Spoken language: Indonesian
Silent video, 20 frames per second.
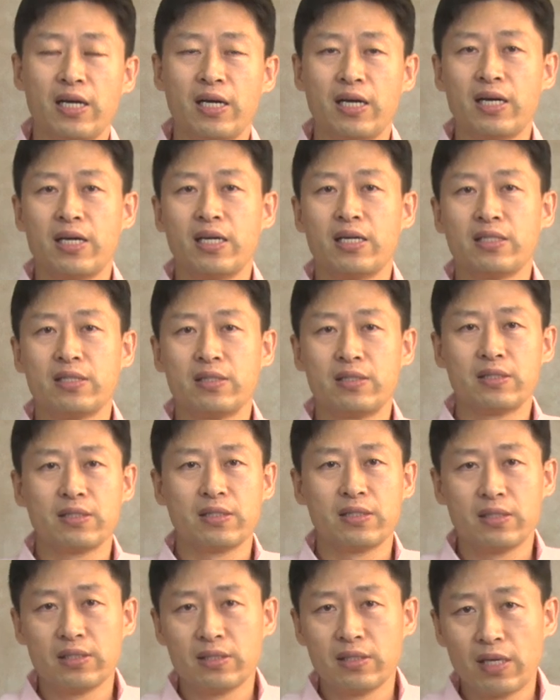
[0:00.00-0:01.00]
Ah,
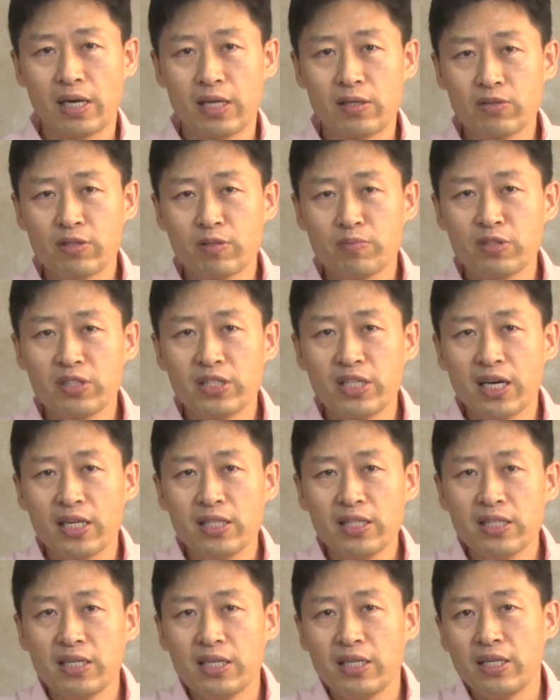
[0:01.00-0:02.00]
lalu
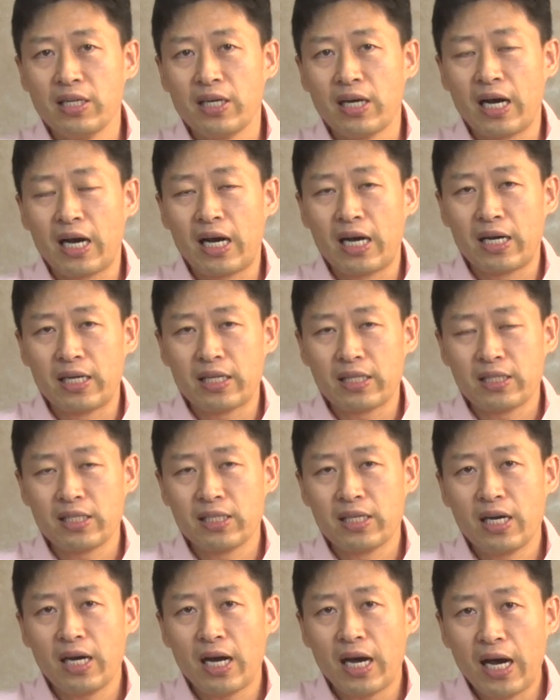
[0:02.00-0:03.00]
kemudian,
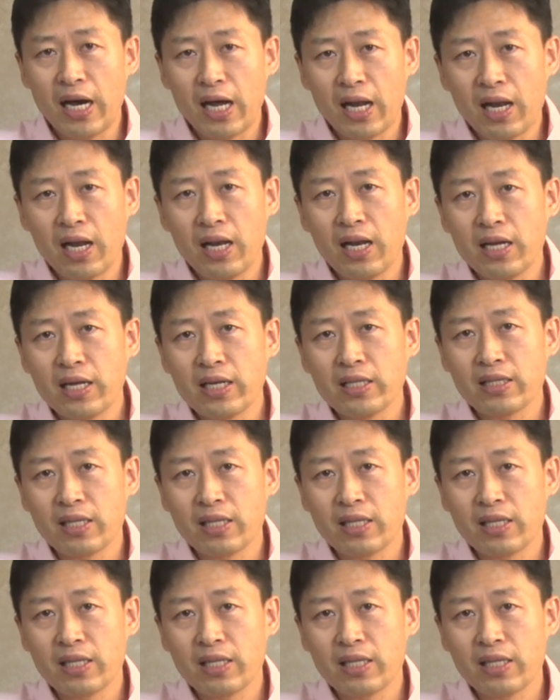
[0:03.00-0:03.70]
tiga, Allah